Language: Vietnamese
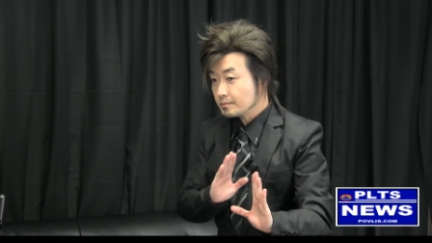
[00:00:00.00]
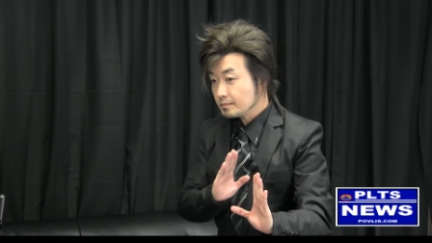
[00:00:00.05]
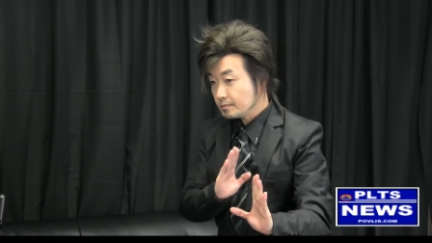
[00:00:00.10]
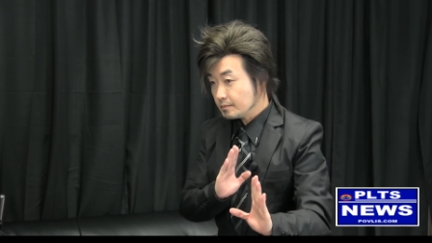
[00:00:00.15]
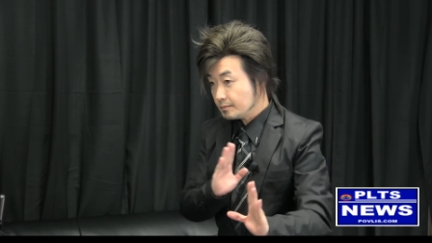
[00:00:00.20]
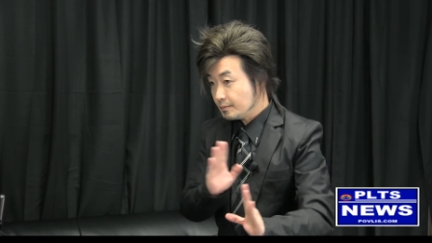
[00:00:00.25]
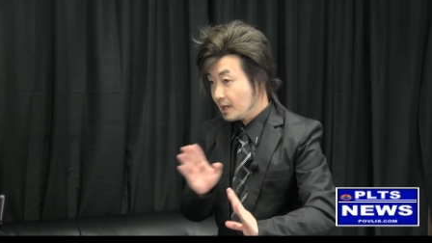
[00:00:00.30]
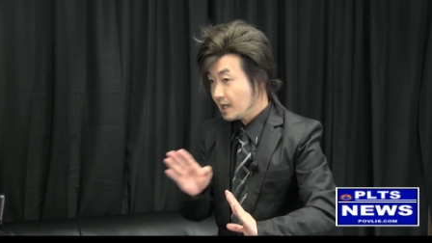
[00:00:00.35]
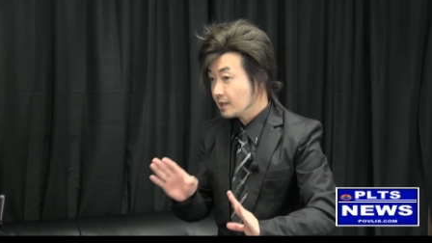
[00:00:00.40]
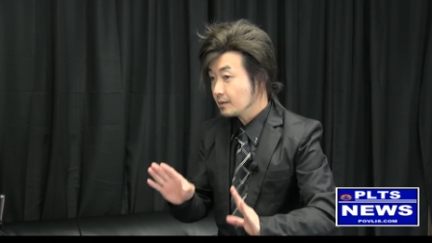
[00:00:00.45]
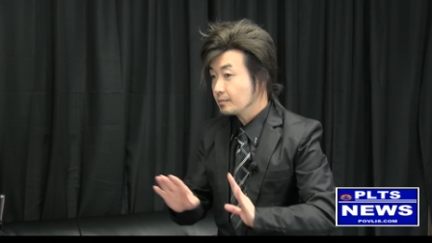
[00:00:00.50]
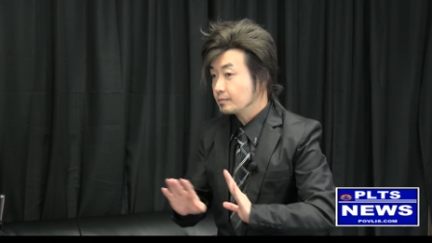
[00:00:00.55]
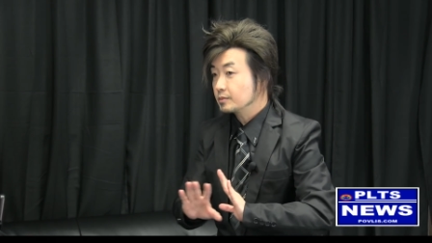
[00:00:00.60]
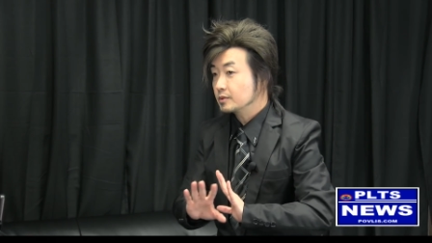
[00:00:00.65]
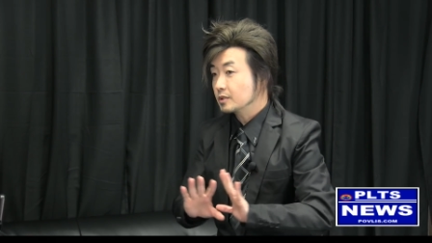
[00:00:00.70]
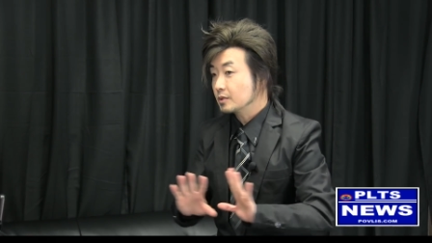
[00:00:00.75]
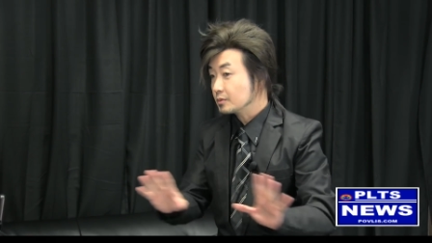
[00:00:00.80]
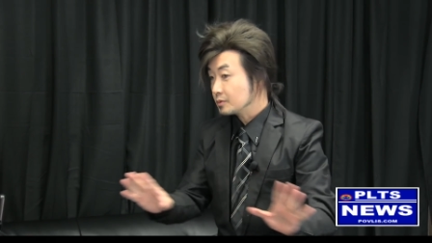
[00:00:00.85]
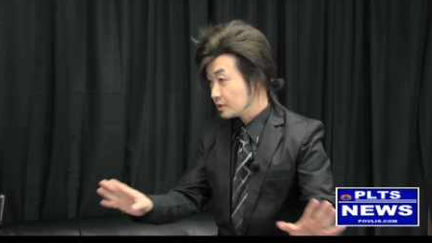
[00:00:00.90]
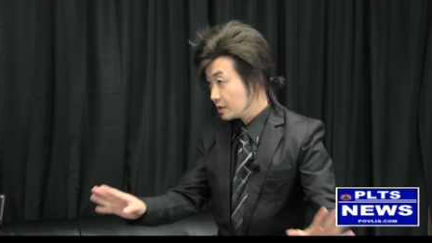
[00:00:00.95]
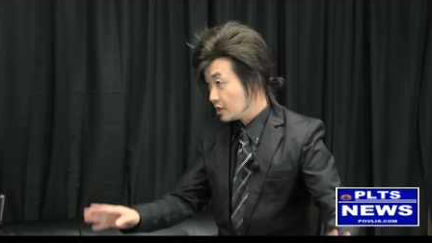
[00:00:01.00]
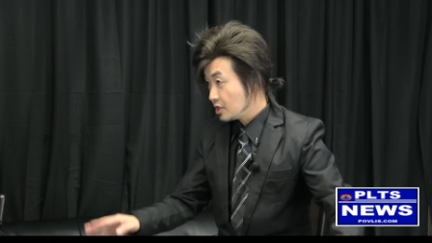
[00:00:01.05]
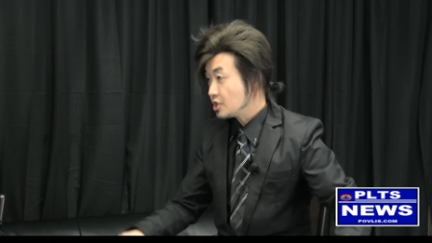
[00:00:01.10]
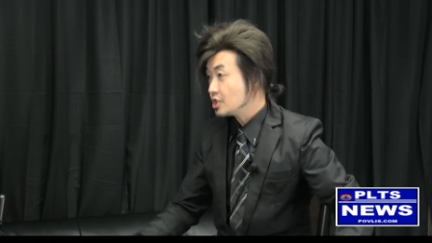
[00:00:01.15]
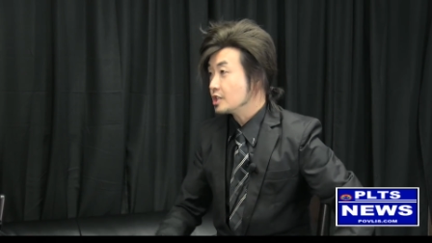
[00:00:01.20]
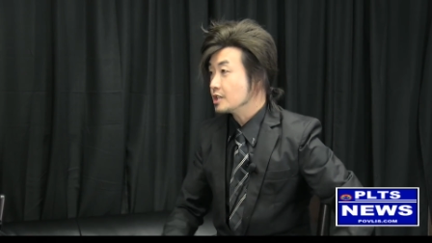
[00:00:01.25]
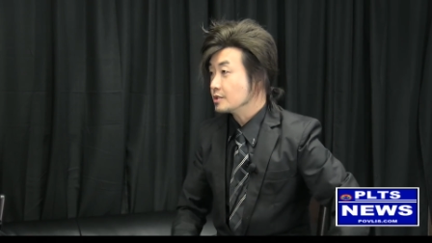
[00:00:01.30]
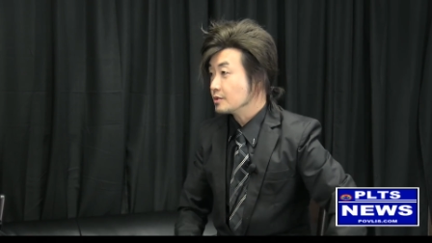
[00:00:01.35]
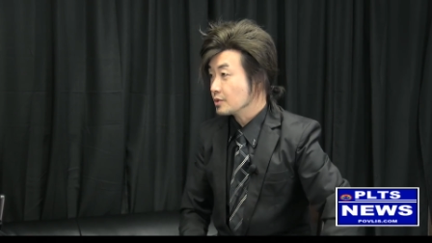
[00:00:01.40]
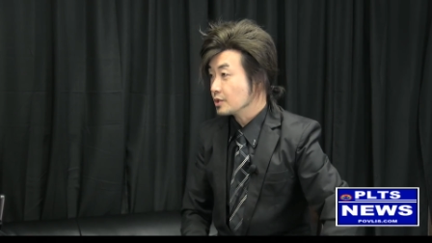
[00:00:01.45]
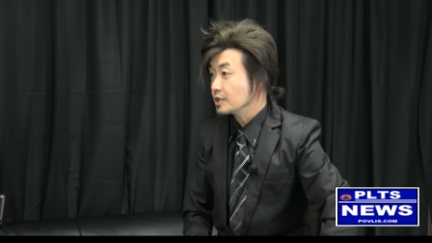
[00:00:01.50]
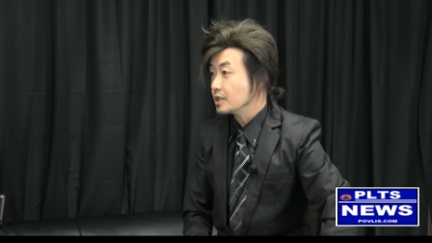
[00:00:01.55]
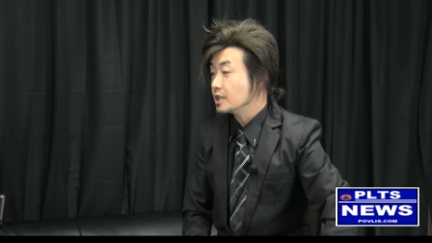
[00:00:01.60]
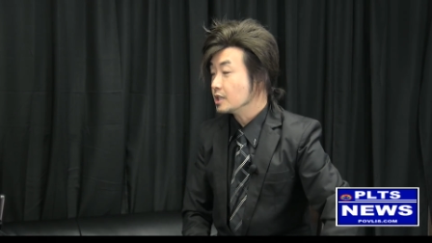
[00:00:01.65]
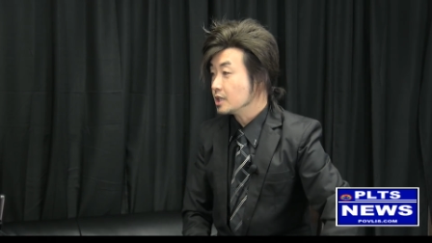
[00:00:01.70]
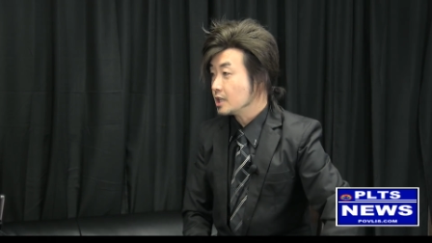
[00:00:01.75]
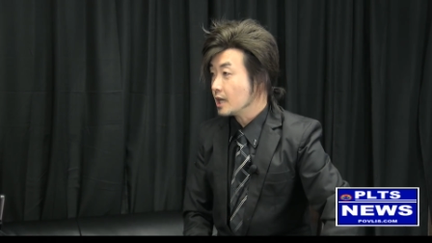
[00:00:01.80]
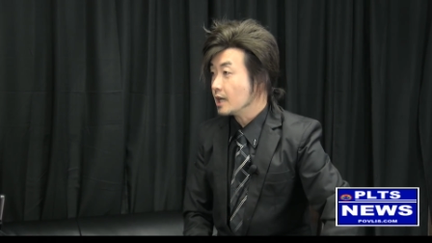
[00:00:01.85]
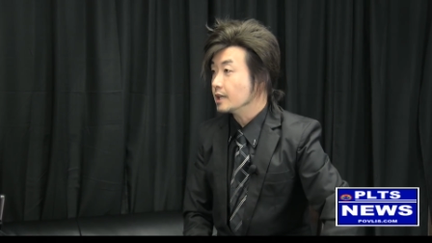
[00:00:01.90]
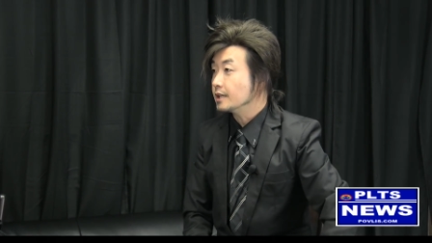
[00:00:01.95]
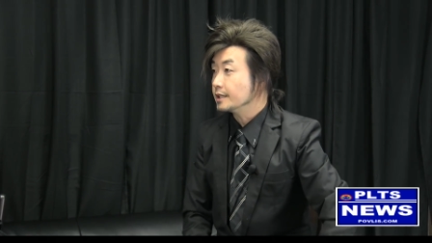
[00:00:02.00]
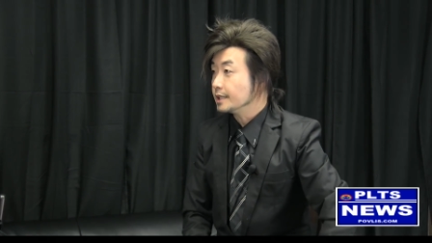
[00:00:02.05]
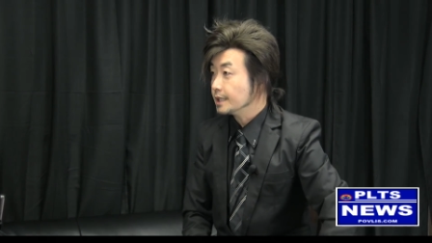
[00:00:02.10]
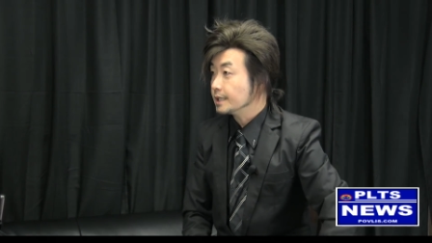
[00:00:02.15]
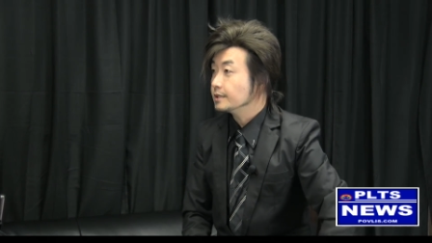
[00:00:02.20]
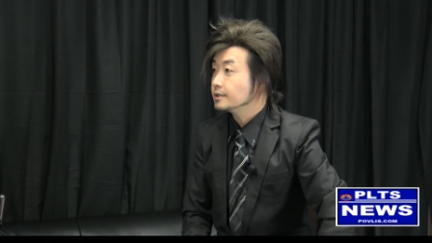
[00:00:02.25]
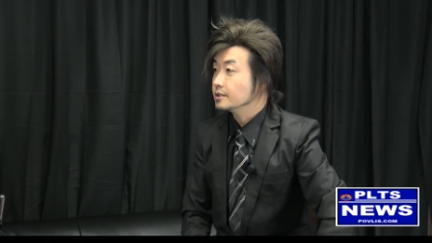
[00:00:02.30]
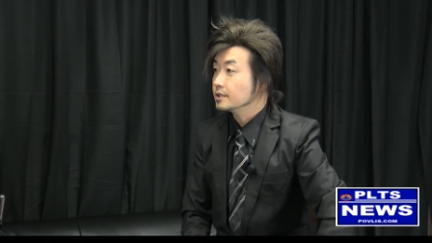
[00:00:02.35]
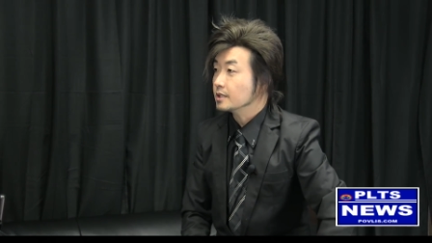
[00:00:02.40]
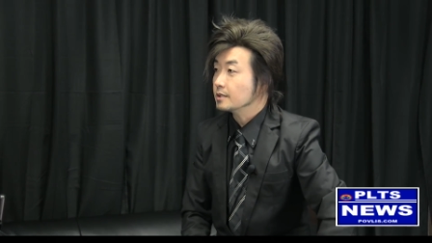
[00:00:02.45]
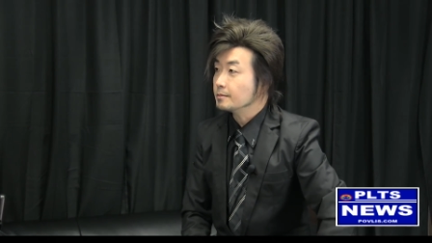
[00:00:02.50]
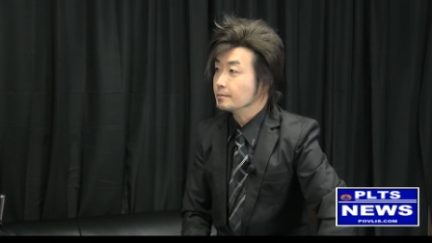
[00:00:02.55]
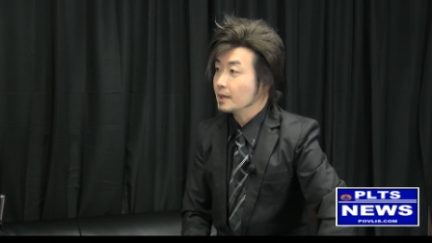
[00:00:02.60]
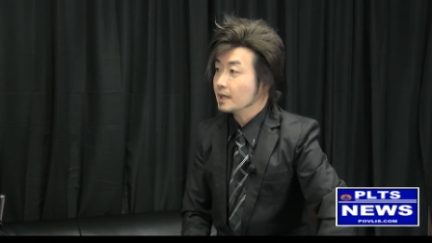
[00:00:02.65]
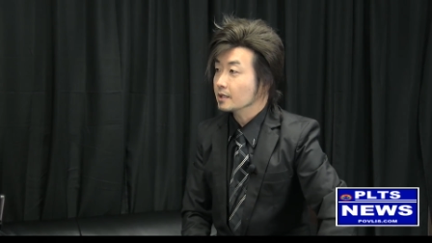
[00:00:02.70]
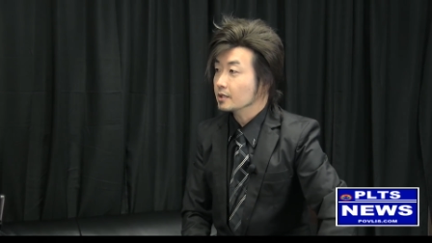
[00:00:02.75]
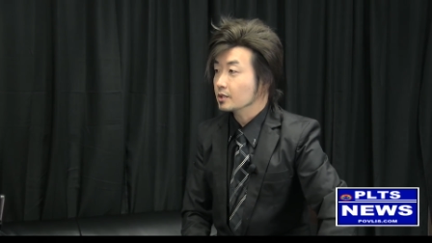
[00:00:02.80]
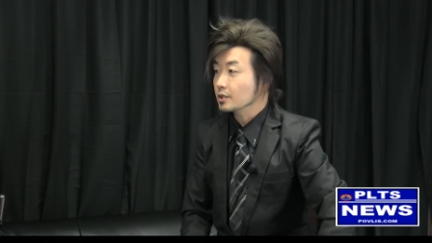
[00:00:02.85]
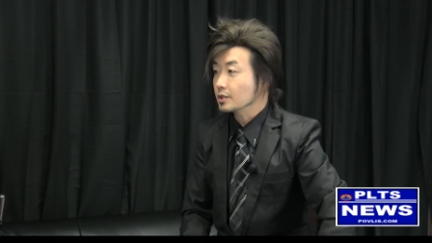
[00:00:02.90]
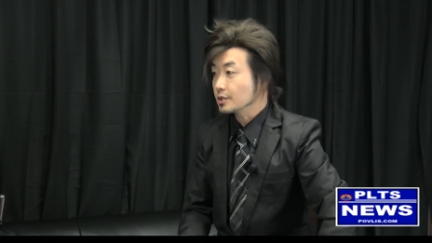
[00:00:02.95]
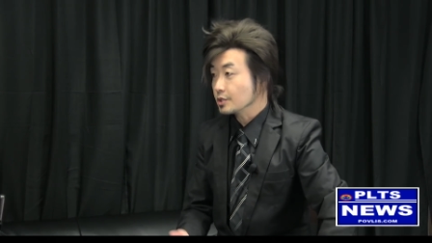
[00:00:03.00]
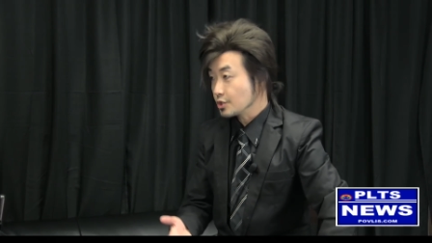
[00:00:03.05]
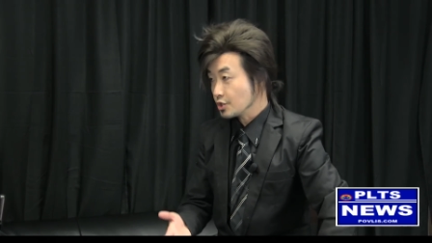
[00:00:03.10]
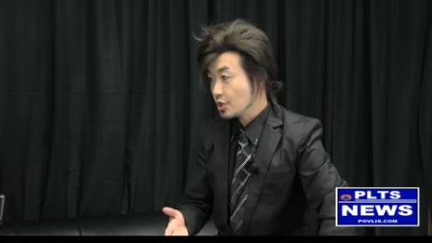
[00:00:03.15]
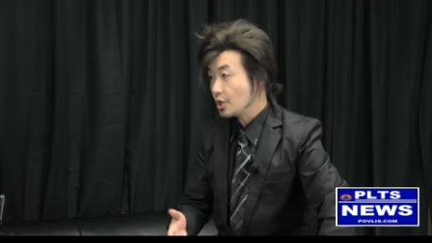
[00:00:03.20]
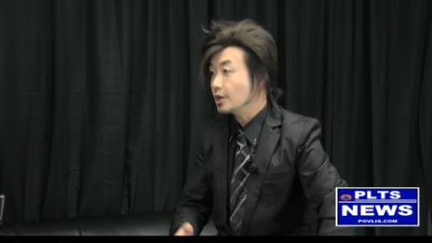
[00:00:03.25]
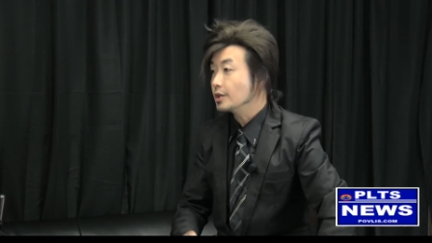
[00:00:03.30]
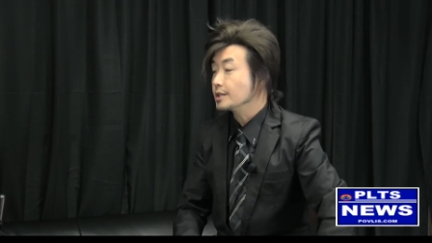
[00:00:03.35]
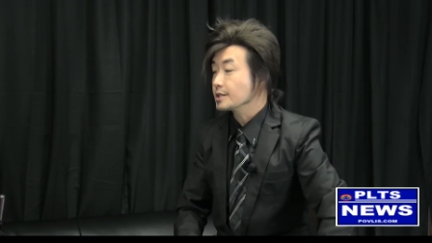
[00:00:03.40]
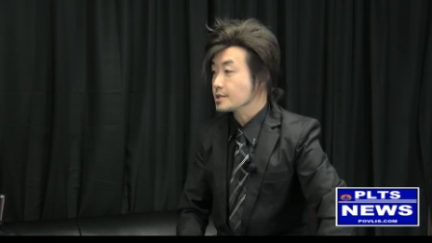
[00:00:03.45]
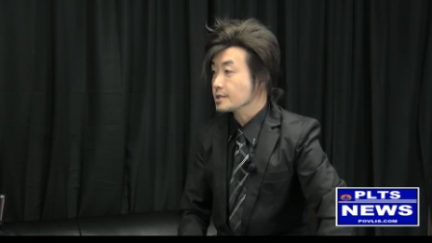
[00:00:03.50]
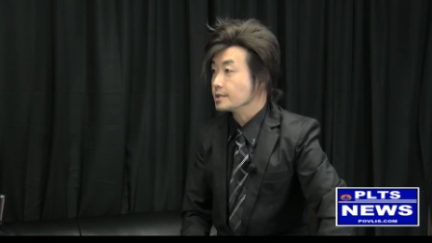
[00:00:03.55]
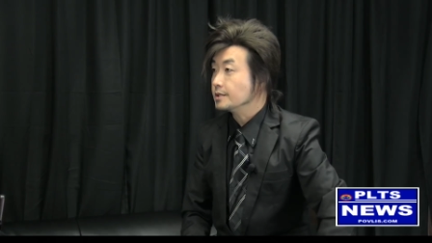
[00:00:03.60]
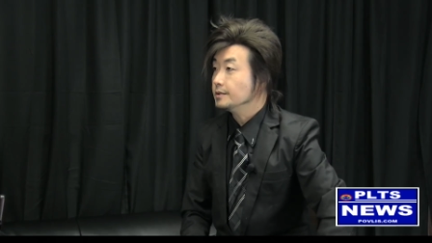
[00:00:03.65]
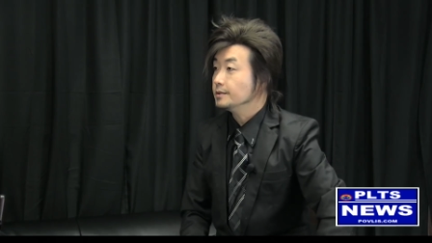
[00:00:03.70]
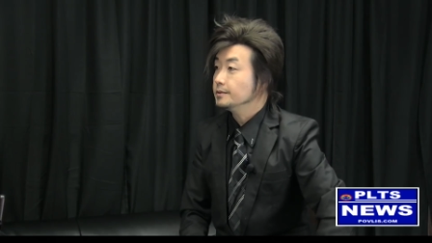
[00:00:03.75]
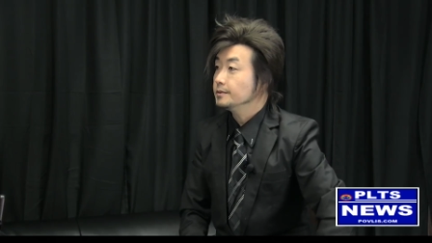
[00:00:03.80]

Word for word: ba tàu tí sĩ rồi tí tiền là nè chỉ ba tàu cho là sự